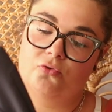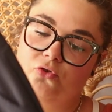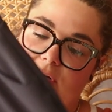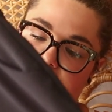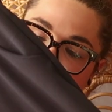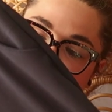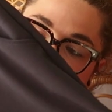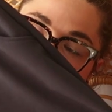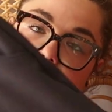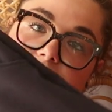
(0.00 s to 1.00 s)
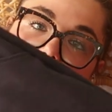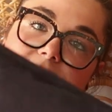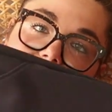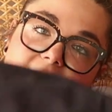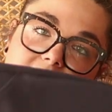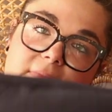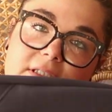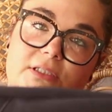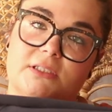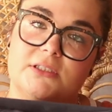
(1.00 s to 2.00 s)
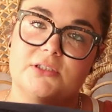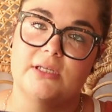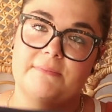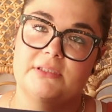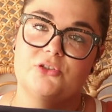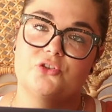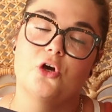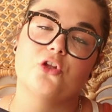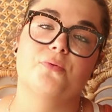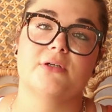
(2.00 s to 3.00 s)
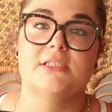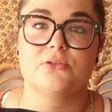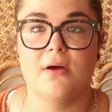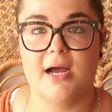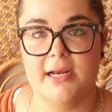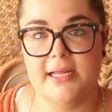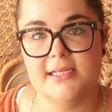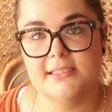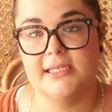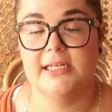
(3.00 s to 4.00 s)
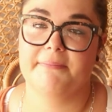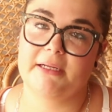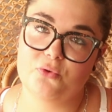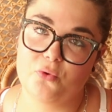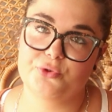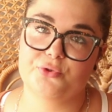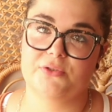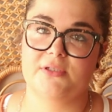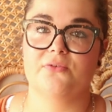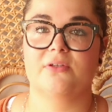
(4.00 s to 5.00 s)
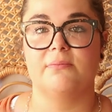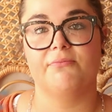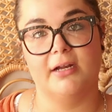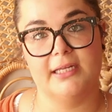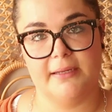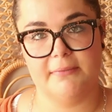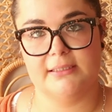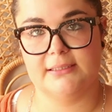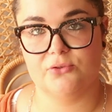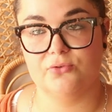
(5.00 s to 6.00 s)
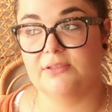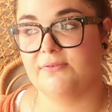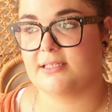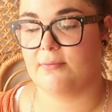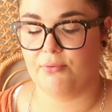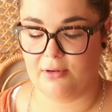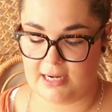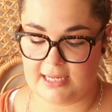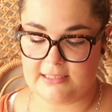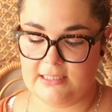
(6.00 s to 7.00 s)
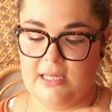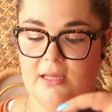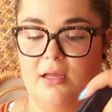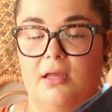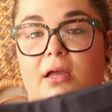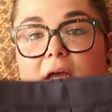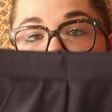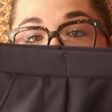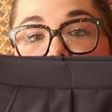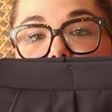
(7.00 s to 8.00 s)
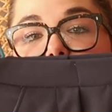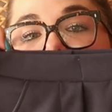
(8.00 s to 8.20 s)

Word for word: Donc je lui avais vraiment fait un petit, un petit short pour qu'il soit à l'aise et qu'il ait pas trop chaud et tout ça. Donc il me fallait quand même un tissu qui fasse un peu classe. Et le